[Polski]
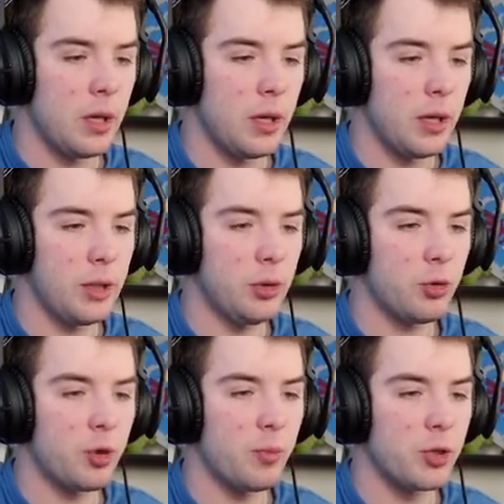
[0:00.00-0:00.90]
e, I
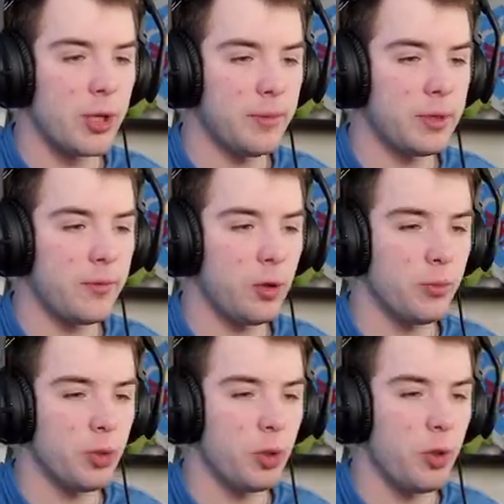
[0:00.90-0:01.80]
już możemy swoją
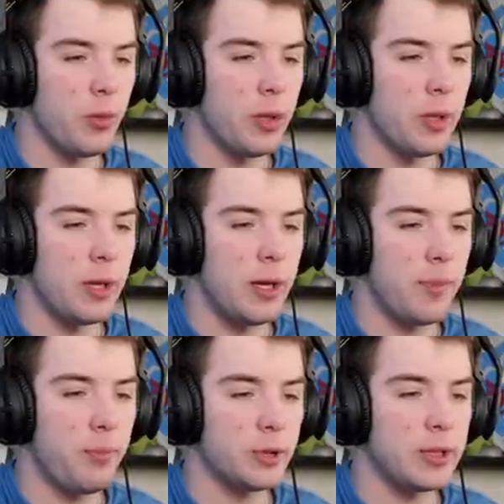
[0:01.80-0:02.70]
drogą e,
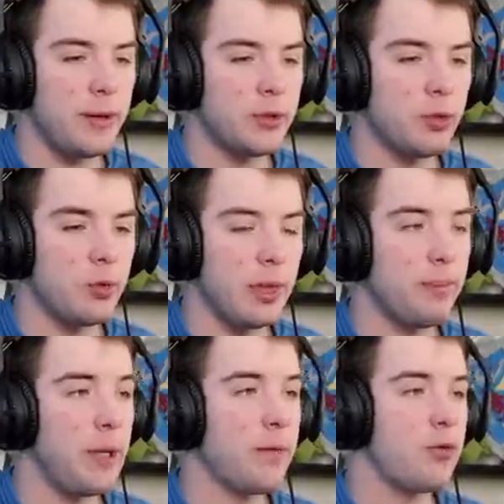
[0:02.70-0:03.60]
postawić tutaj
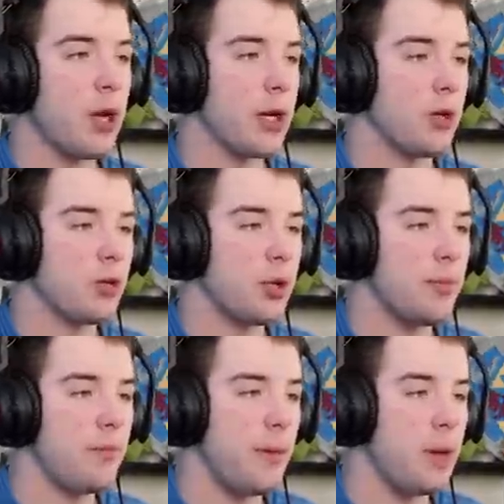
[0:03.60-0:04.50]
pierwszego,
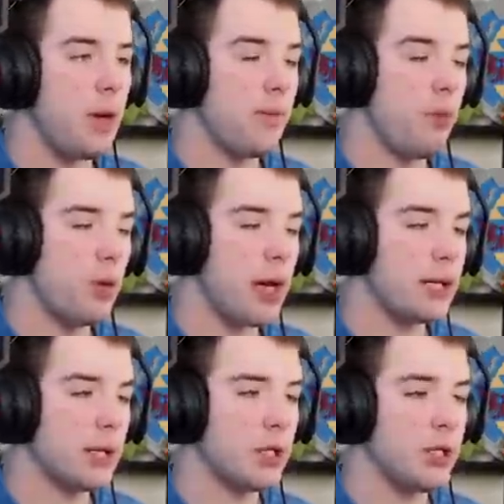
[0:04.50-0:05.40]
żeby wam
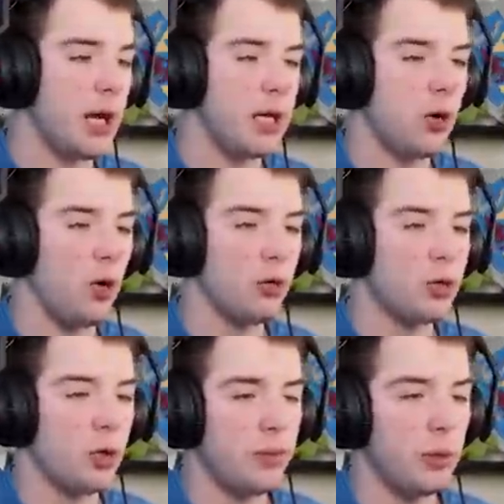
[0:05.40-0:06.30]
pokazać jak on
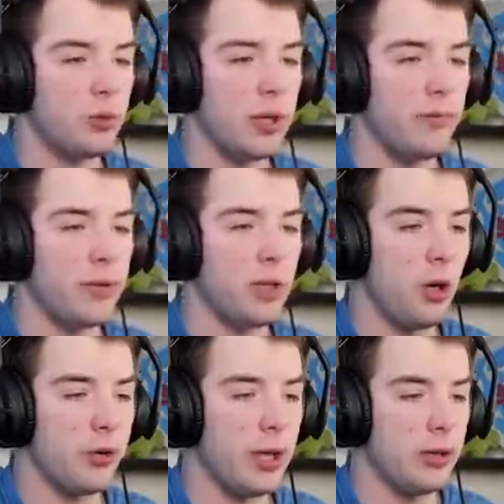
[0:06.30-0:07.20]
sobie tutaj
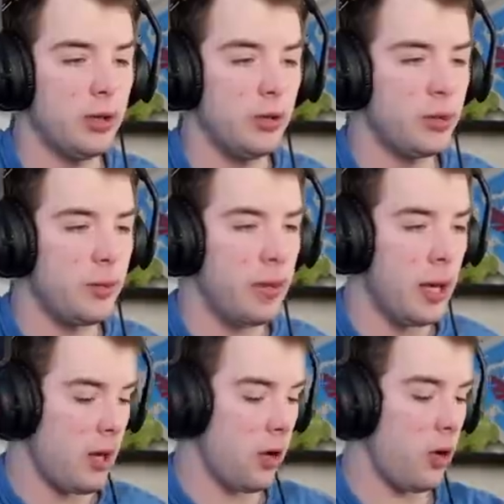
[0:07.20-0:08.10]
wygląda No i on sobie,
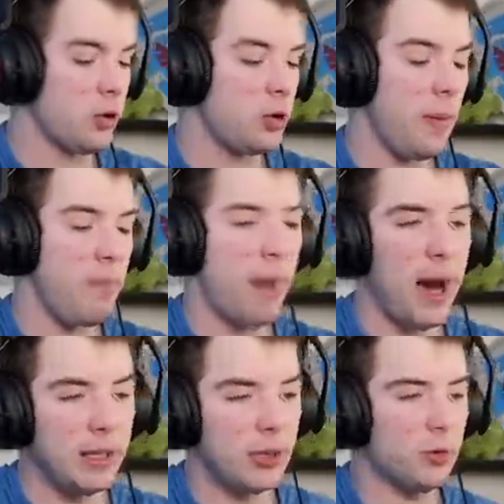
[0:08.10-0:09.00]
on sobie
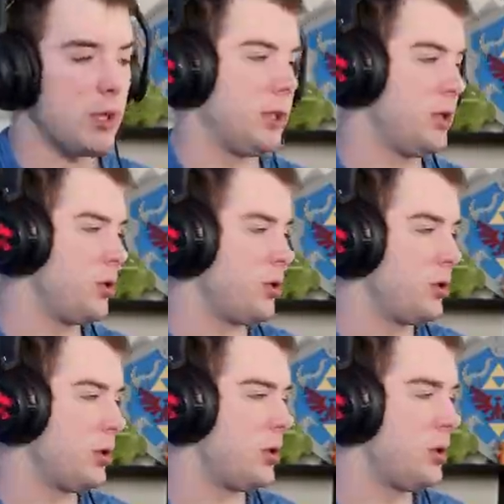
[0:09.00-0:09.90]
pali tutaj tych,
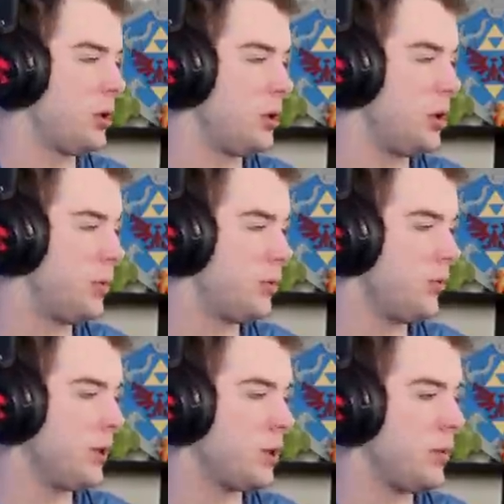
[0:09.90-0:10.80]
tych, tych, tych
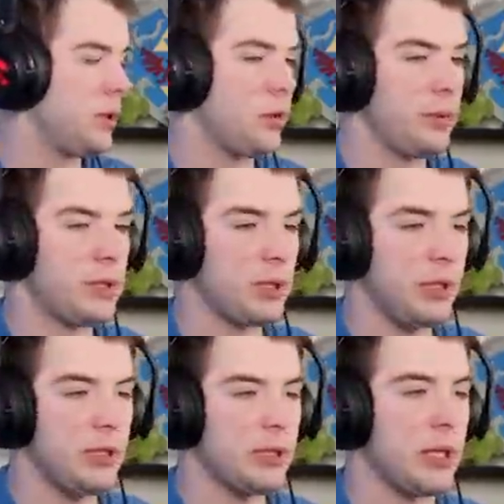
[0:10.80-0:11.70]
typków Ja sobie zrobię
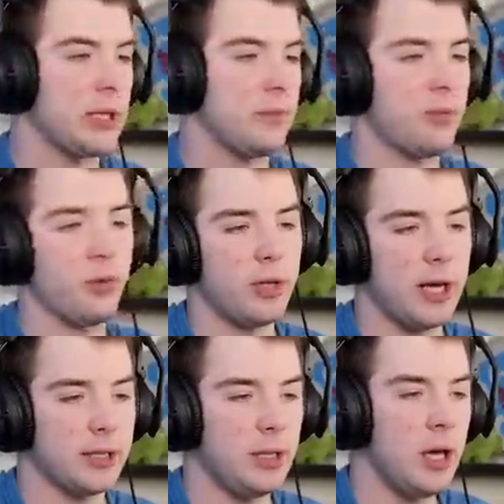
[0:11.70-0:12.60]
screenka tak przy
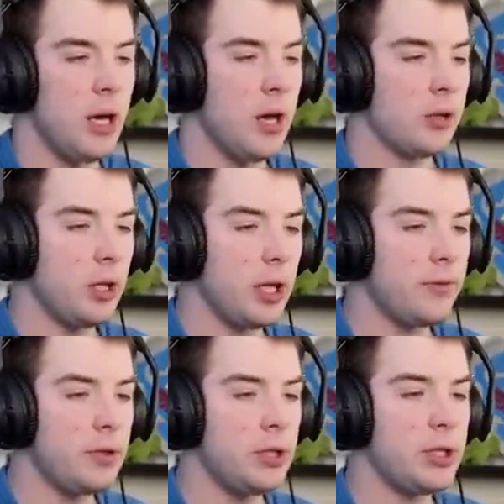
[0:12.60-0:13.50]
okazji No jak
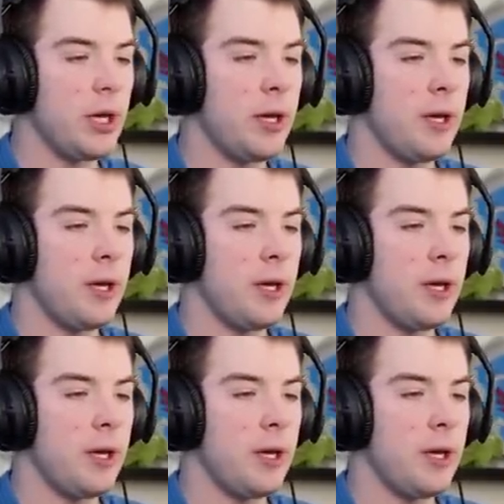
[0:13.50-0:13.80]
widzicie,